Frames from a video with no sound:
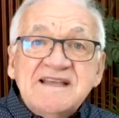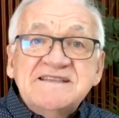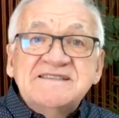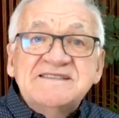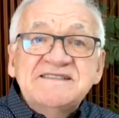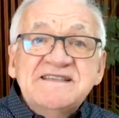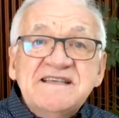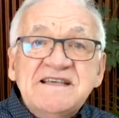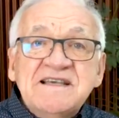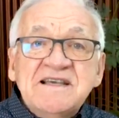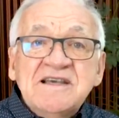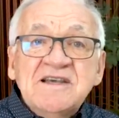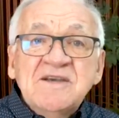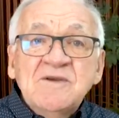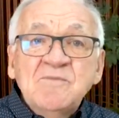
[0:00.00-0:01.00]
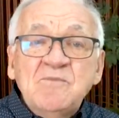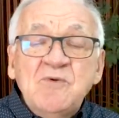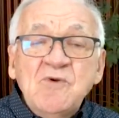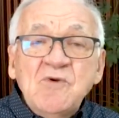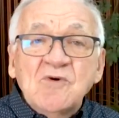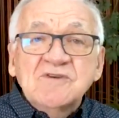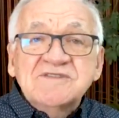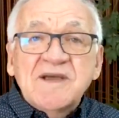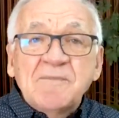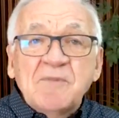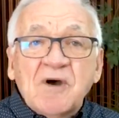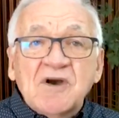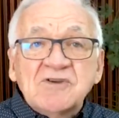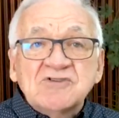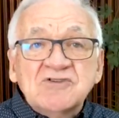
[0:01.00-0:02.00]
Et si plus on
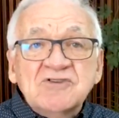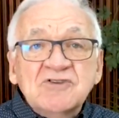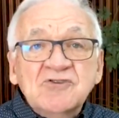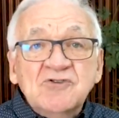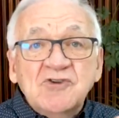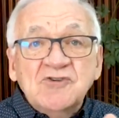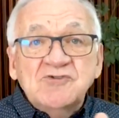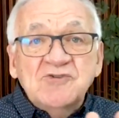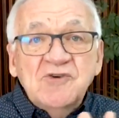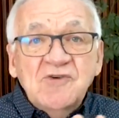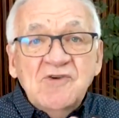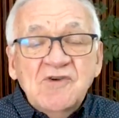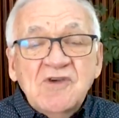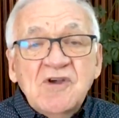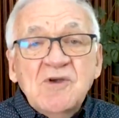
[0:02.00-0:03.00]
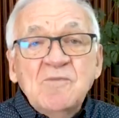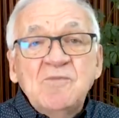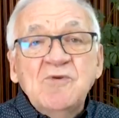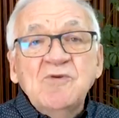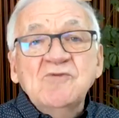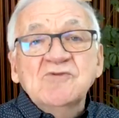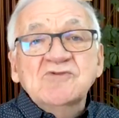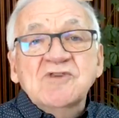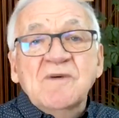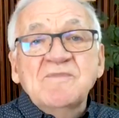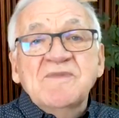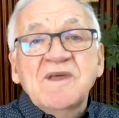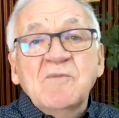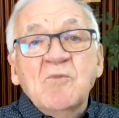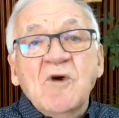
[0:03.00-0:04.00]
s'approche de Dieu, plus nous
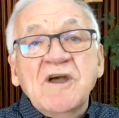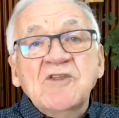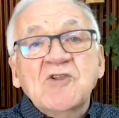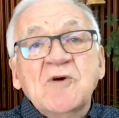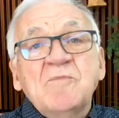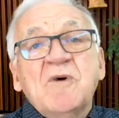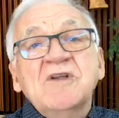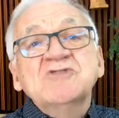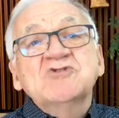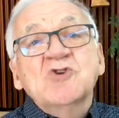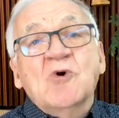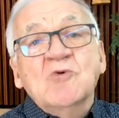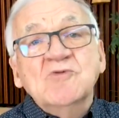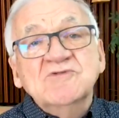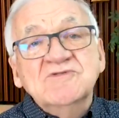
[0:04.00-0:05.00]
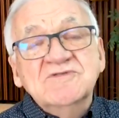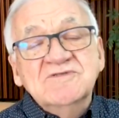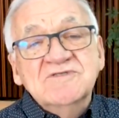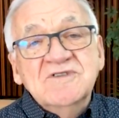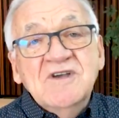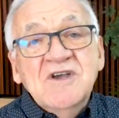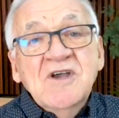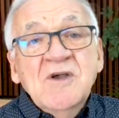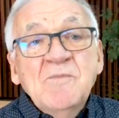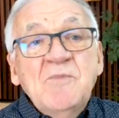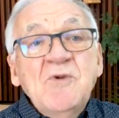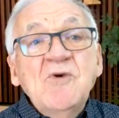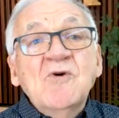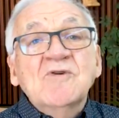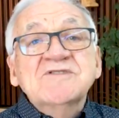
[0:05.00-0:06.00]
sommes témoins de bonnes choses.
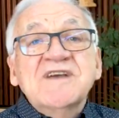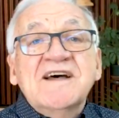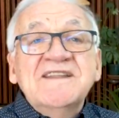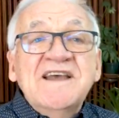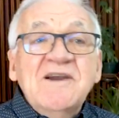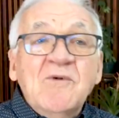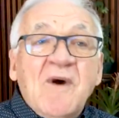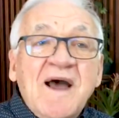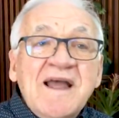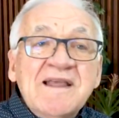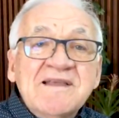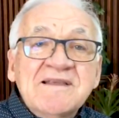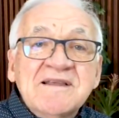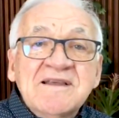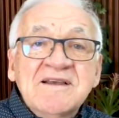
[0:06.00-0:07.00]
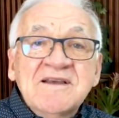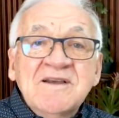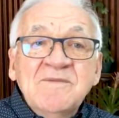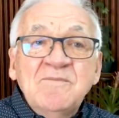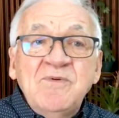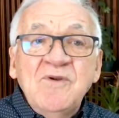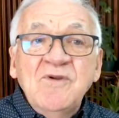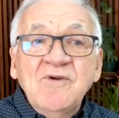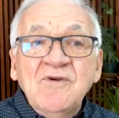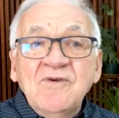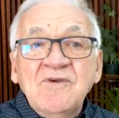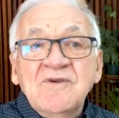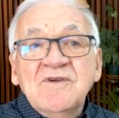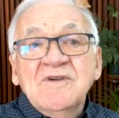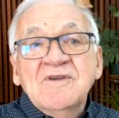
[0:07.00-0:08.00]
Plus on s'en éloigne,
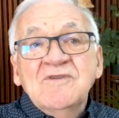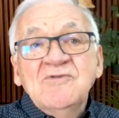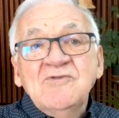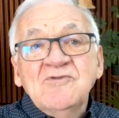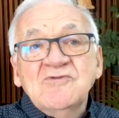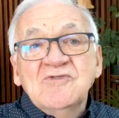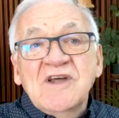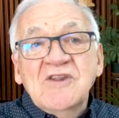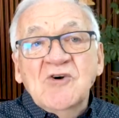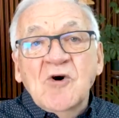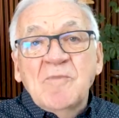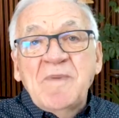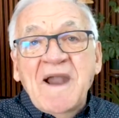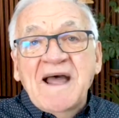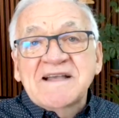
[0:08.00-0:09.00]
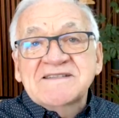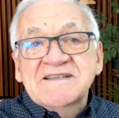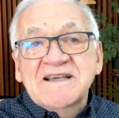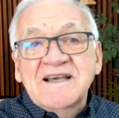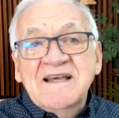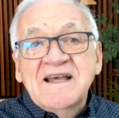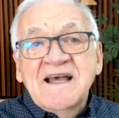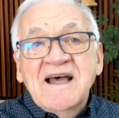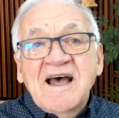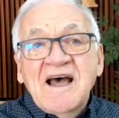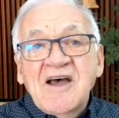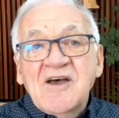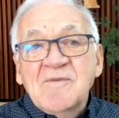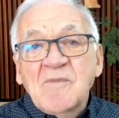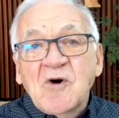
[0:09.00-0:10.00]
plus nous donnons place
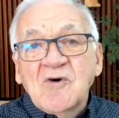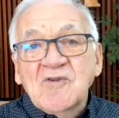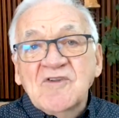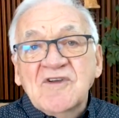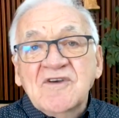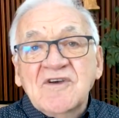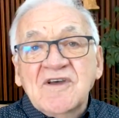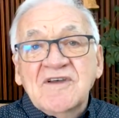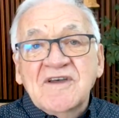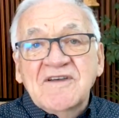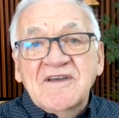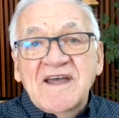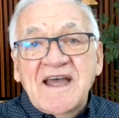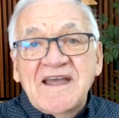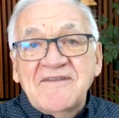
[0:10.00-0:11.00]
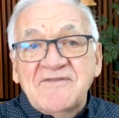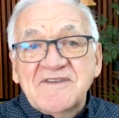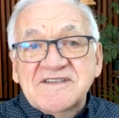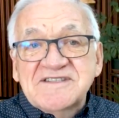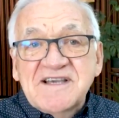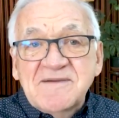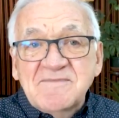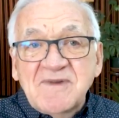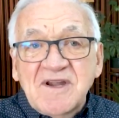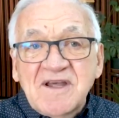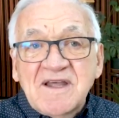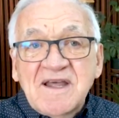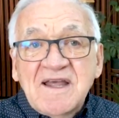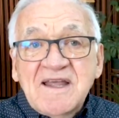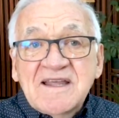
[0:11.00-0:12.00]
à un monde euh,
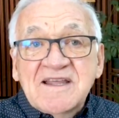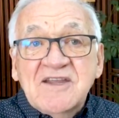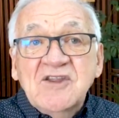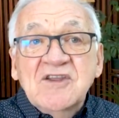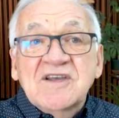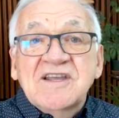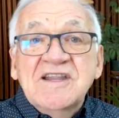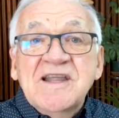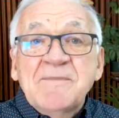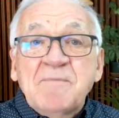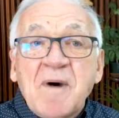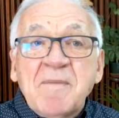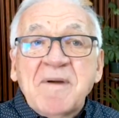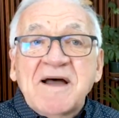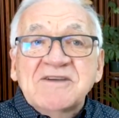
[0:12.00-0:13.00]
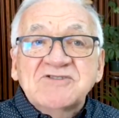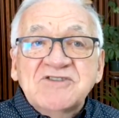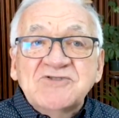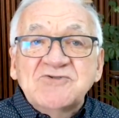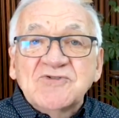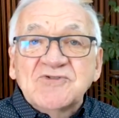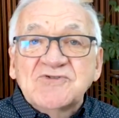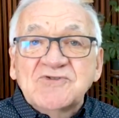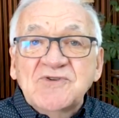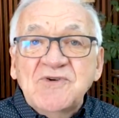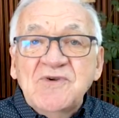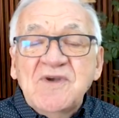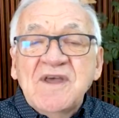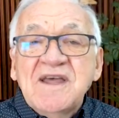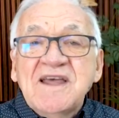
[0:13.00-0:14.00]
invisible qui, n'est pas branché sur
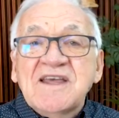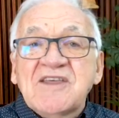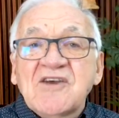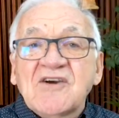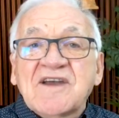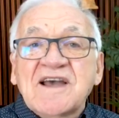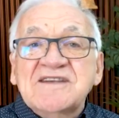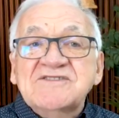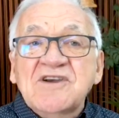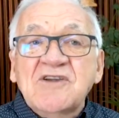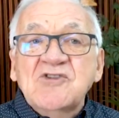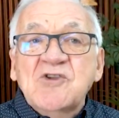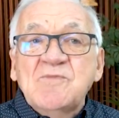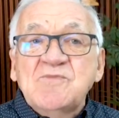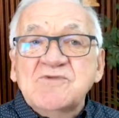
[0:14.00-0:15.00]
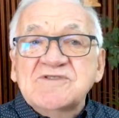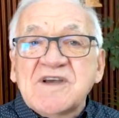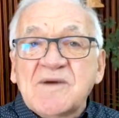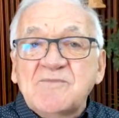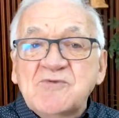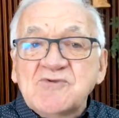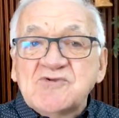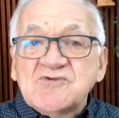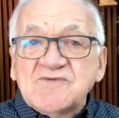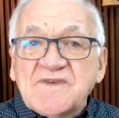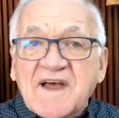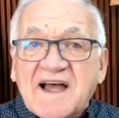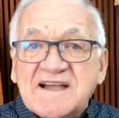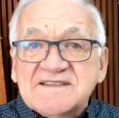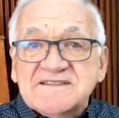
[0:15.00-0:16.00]
Dieu et qui occasionne de plus en plus de
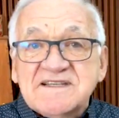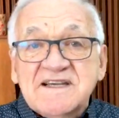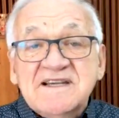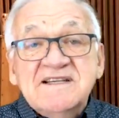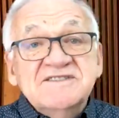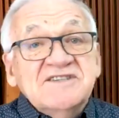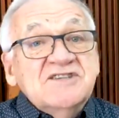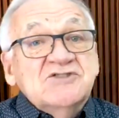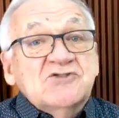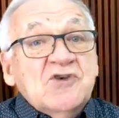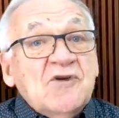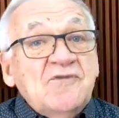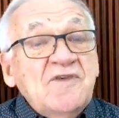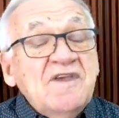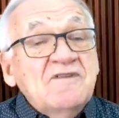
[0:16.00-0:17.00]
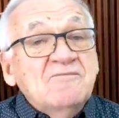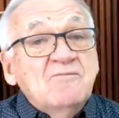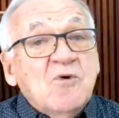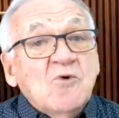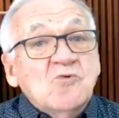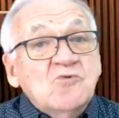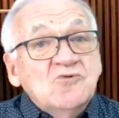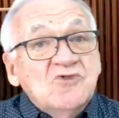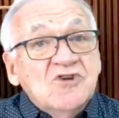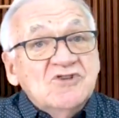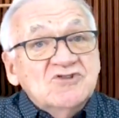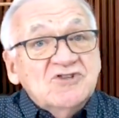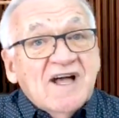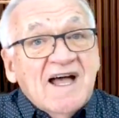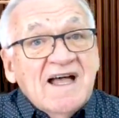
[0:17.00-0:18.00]
souffrances. C'est ce que vivent beaucoup
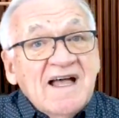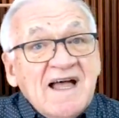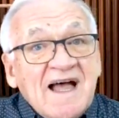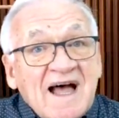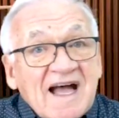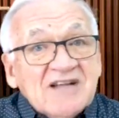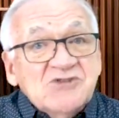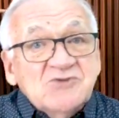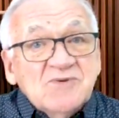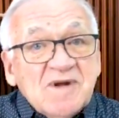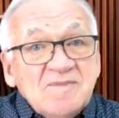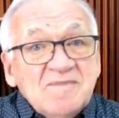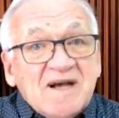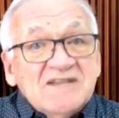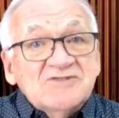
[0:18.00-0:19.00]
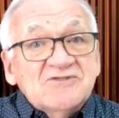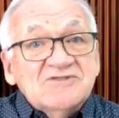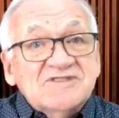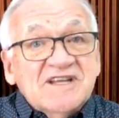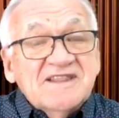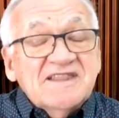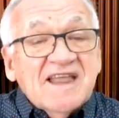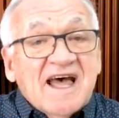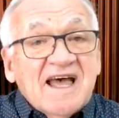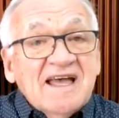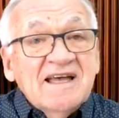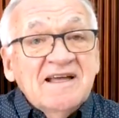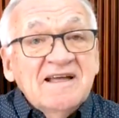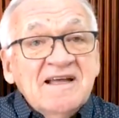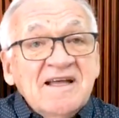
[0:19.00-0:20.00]
de gens actuellement sur cette
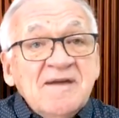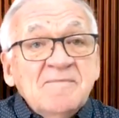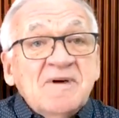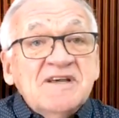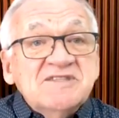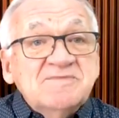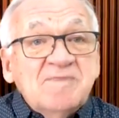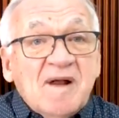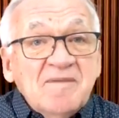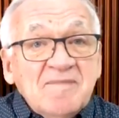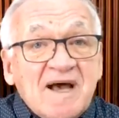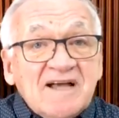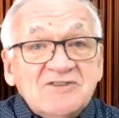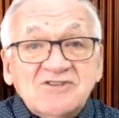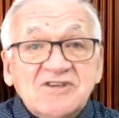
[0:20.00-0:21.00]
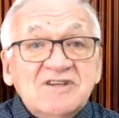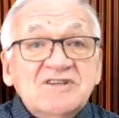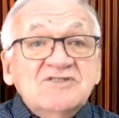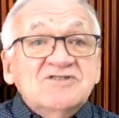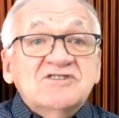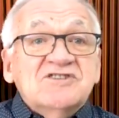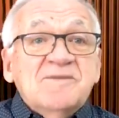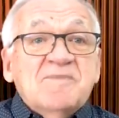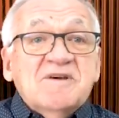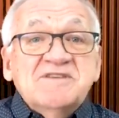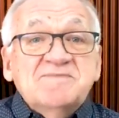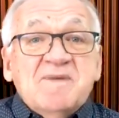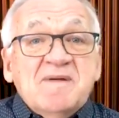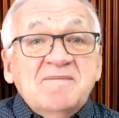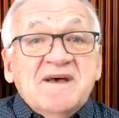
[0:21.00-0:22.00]
terre, principalement, je, sais
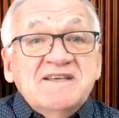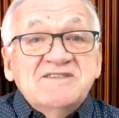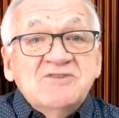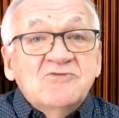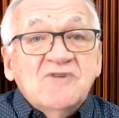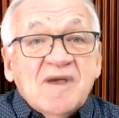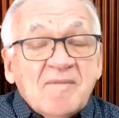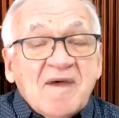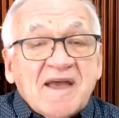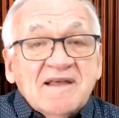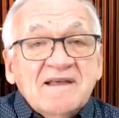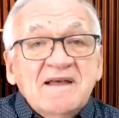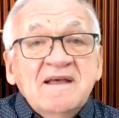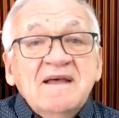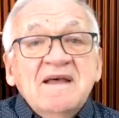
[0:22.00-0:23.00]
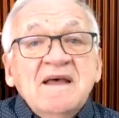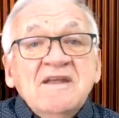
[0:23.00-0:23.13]
principalement ici au Québec